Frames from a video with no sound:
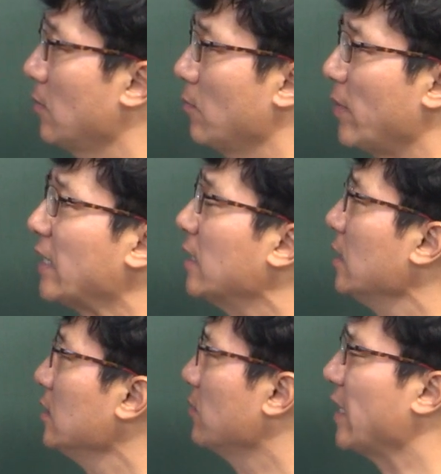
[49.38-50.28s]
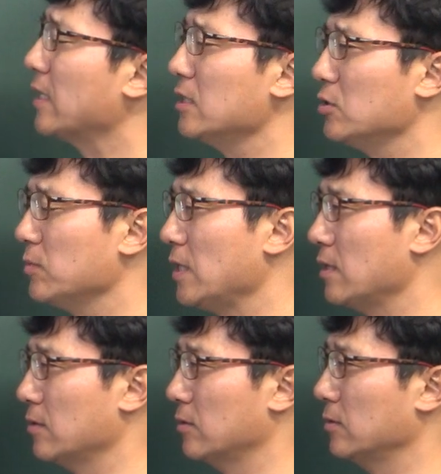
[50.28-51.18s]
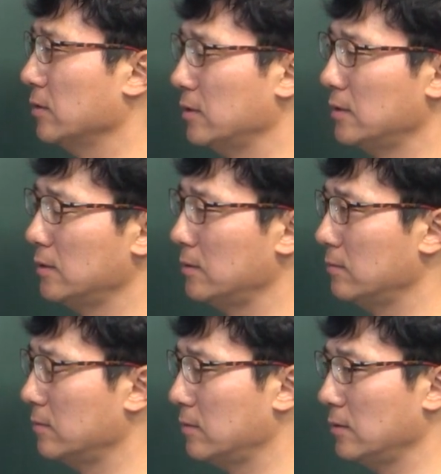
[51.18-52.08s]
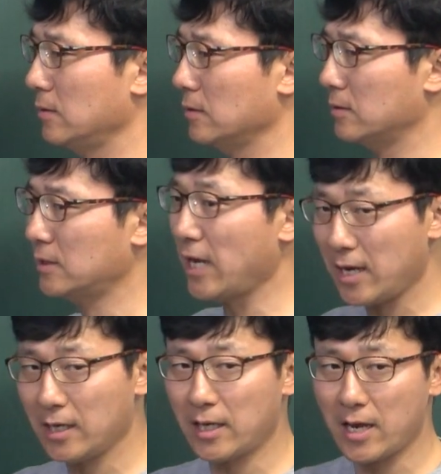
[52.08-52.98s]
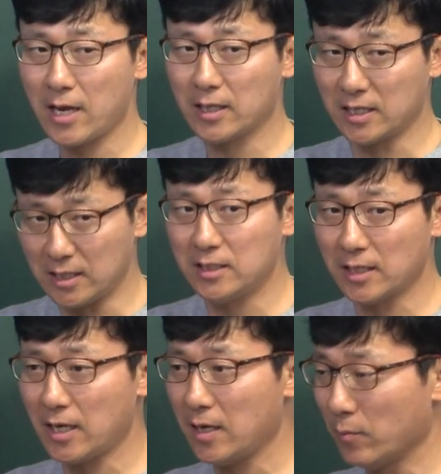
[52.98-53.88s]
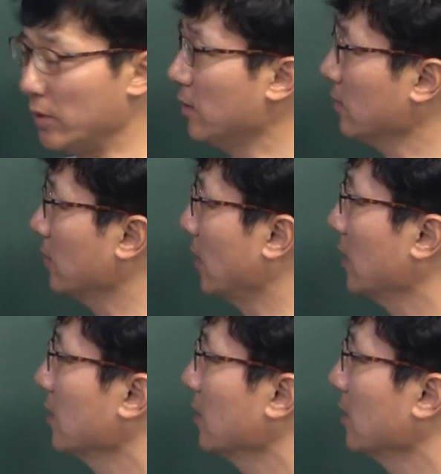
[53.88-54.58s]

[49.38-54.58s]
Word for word: 메커니즘, 메커니즘이라는 건 어떤 체계, 기제 뭐 이런 거야.